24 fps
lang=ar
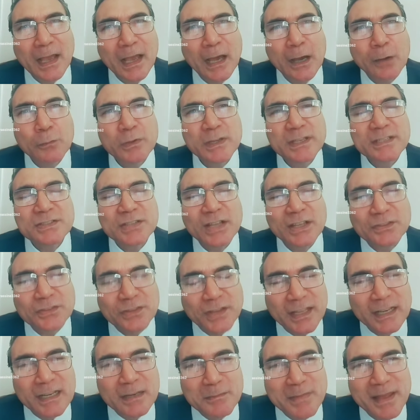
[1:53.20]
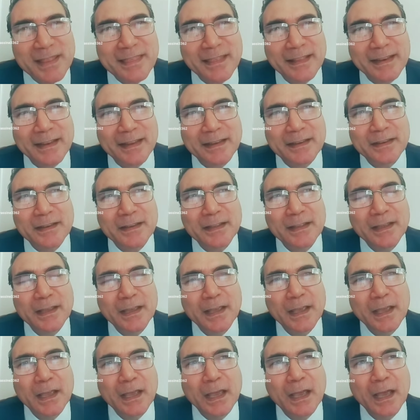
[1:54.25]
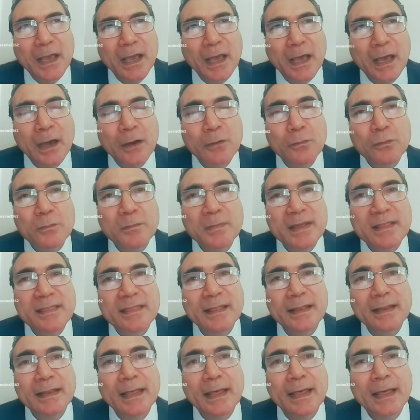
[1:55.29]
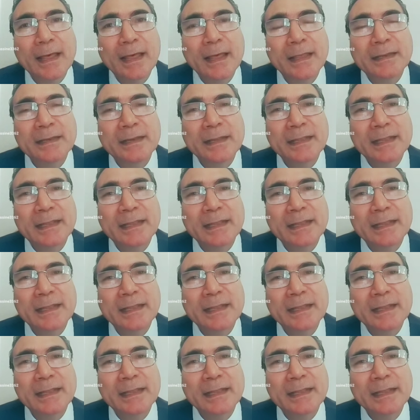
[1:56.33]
أو يسطل مثلا أو مثلا